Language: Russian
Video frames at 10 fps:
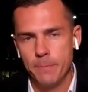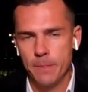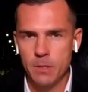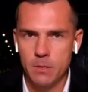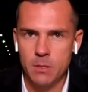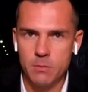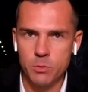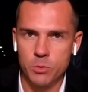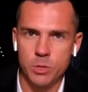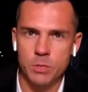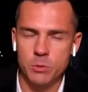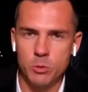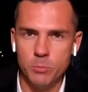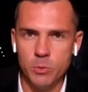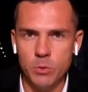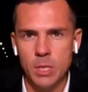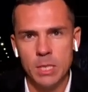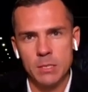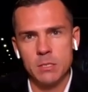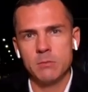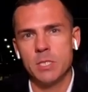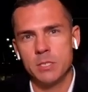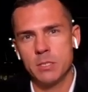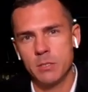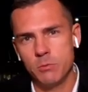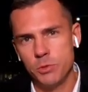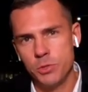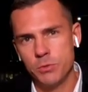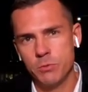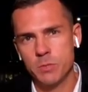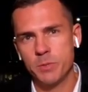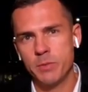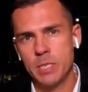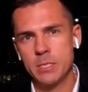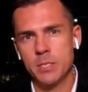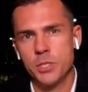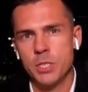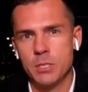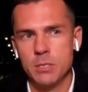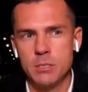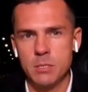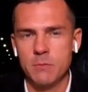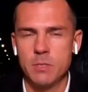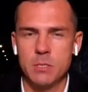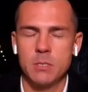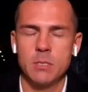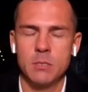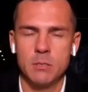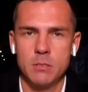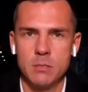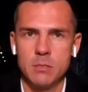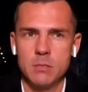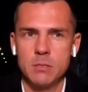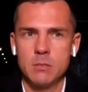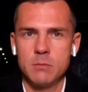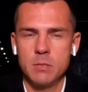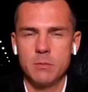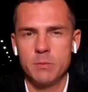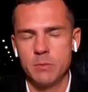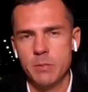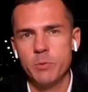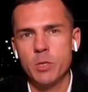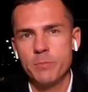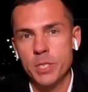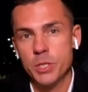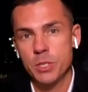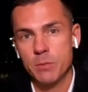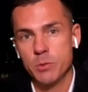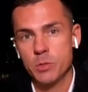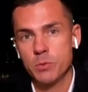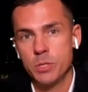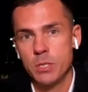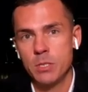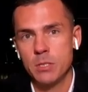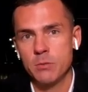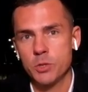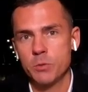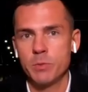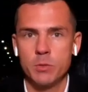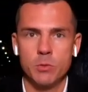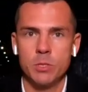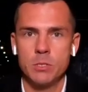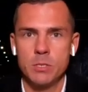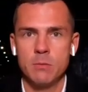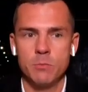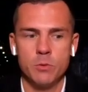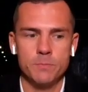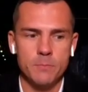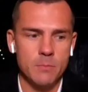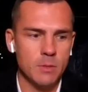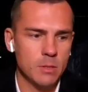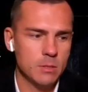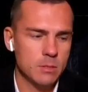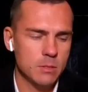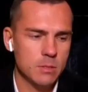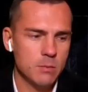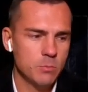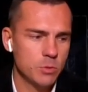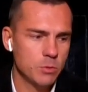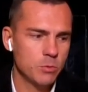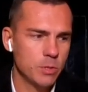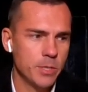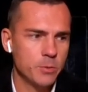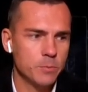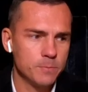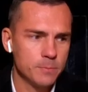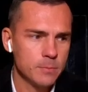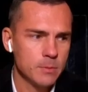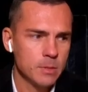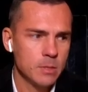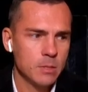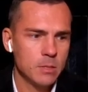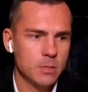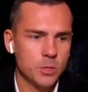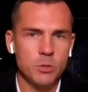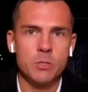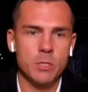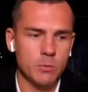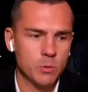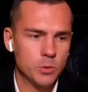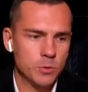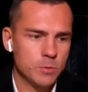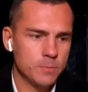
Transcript: э, в руки трубу, надеваете на ключ, у вас появляется рычаг, и, соответственно, а, намного меньше требуется усилий для того, чтобы открутить самую, самую такую гайку, а, тяжело закрученную.